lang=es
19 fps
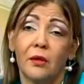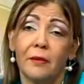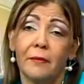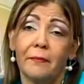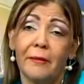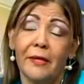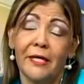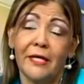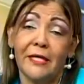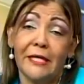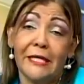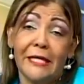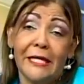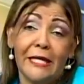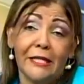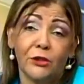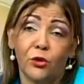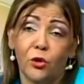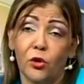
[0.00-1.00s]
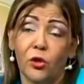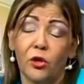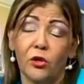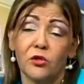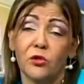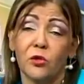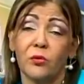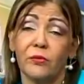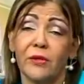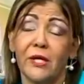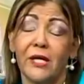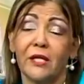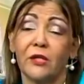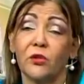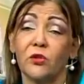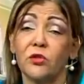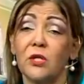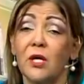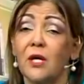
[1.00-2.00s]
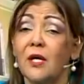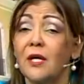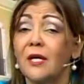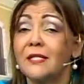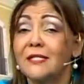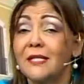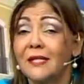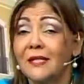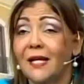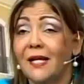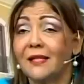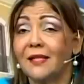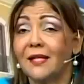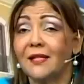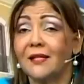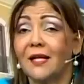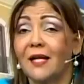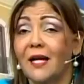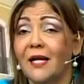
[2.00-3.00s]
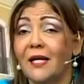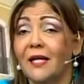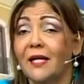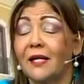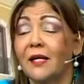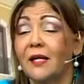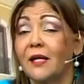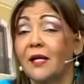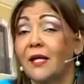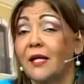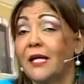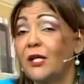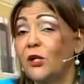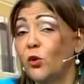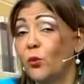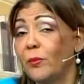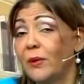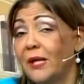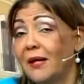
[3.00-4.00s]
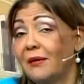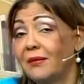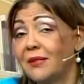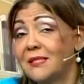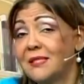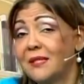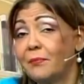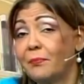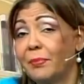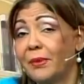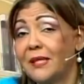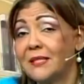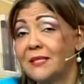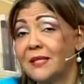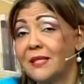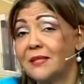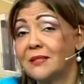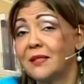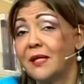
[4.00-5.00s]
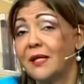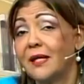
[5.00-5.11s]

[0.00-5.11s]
y en todos los gobiernos, se trata de traer innumerables empresas